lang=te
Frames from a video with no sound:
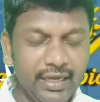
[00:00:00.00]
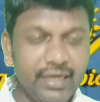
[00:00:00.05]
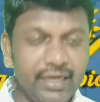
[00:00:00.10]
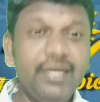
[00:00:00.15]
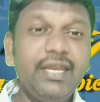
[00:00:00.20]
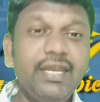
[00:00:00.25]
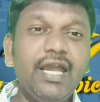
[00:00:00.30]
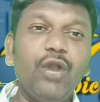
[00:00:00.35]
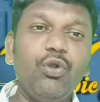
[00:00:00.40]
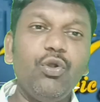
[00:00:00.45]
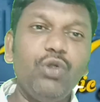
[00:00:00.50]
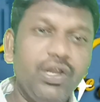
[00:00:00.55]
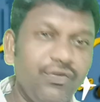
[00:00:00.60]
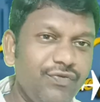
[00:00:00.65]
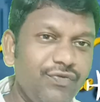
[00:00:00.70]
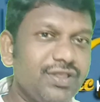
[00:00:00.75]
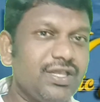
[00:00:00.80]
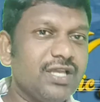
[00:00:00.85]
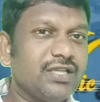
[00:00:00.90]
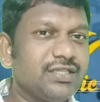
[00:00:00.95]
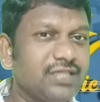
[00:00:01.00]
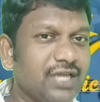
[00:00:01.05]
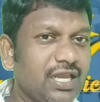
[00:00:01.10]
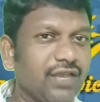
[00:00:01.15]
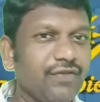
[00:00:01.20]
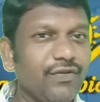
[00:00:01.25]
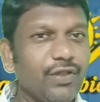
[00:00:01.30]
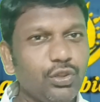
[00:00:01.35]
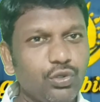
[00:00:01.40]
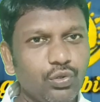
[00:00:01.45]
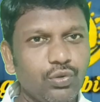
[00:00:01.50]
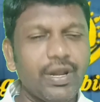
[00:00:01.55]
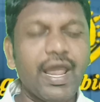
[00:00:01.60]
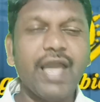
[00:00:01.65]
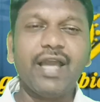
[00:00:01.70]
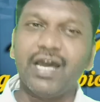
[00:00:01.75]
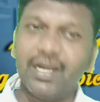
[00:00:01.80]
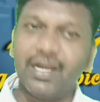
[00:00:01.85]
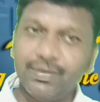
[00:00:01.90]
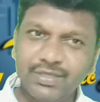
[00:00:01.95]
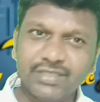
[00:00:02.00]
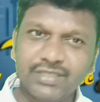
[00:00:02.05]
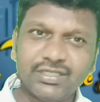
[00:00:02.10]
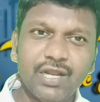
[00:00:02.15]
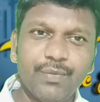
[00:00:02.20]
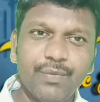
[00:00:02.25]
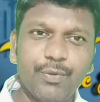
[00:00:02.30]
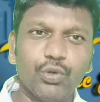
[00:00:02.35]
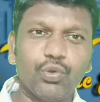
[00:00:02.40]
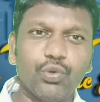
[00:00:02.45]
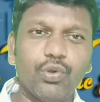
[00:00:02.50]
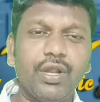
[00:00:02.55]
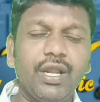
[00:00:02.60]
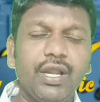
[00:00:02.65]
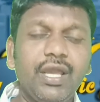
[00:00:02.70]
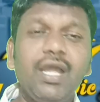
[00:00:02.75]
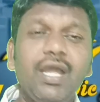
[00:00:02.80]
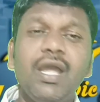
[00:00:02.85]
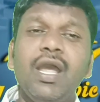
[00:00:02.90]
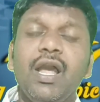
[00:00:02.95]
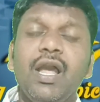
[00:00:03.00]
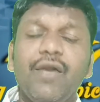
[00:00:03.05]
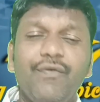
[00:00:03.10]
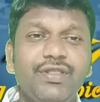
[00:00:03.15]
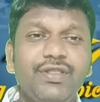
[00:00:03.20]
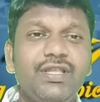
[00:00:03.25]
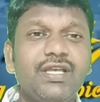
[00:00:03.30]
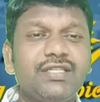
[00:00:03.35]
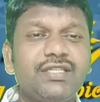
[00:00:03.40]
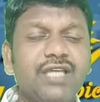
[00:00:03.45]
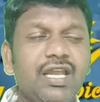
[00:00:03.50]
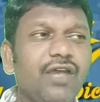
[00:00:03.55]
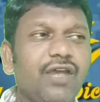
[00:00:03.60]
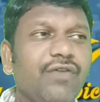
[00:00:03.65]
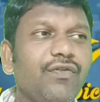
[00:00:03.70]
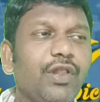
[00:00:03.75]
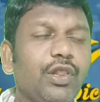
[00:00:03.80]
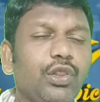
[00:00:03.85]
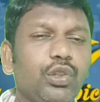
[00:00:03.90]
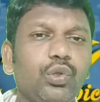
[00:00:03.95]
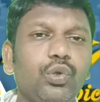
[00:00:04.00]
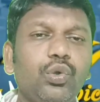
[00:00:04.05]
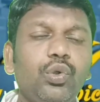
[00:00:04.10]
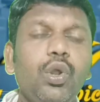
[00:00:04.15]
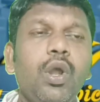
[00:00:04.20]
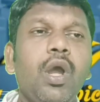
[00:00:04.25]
ఇండియా నుండి విదేశాలకు వెళ్తూ లైక్ గల్ఫ్ దేశాలే పెట్టుకోండి విదేశాలకు వెళ్తూ